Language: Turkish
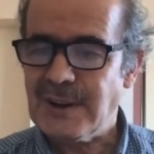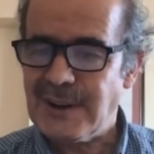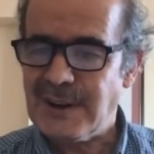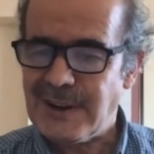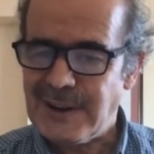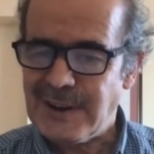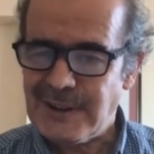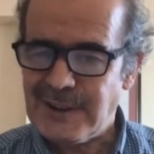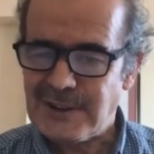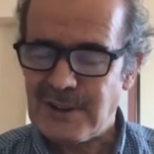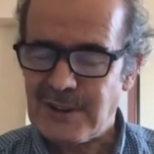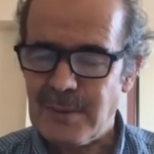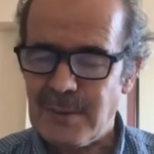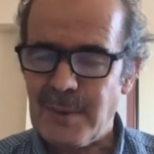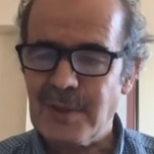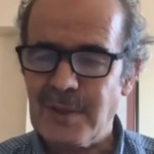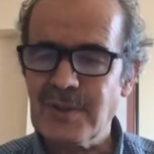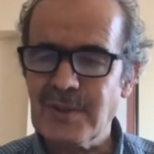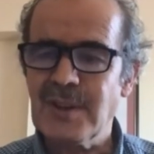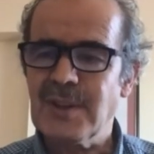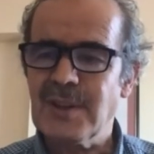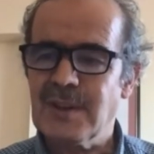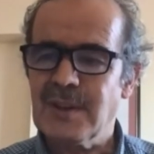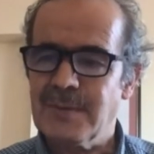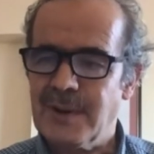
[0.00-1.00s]
aynı
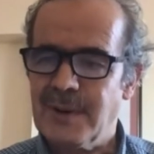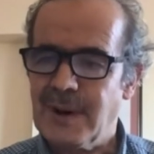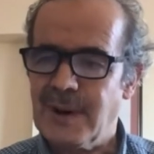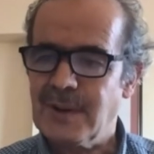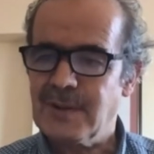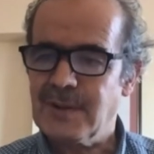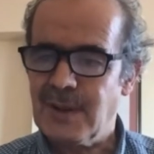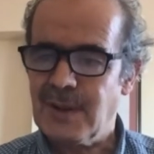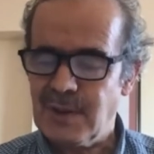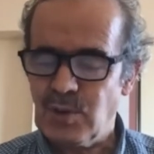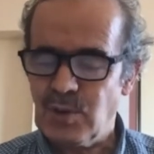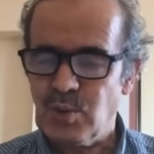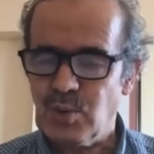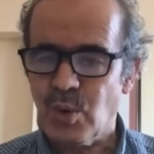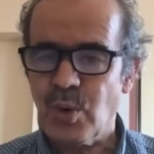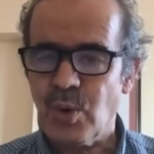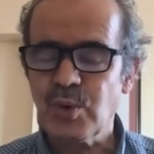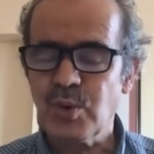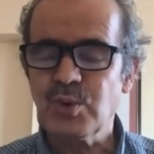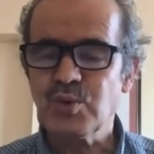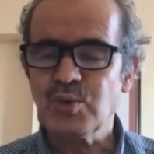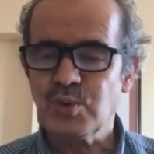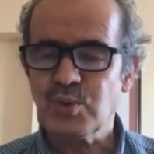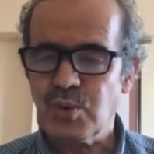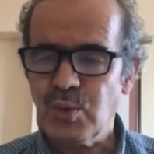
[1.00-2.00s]
zamanda ifade
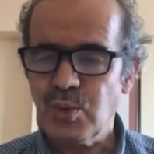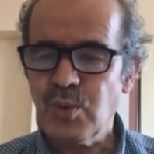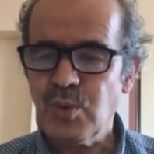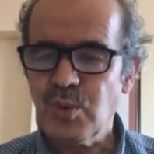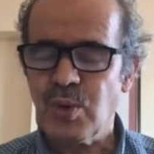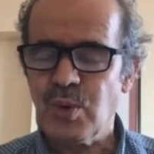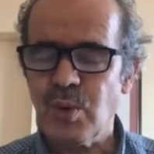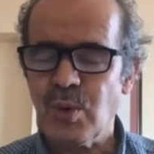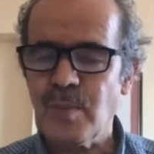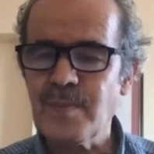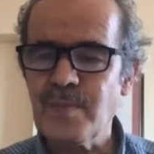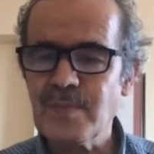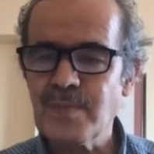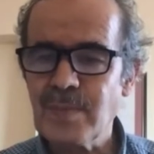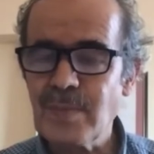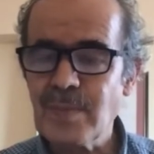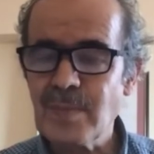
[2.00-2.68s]
ediyor. Çünkü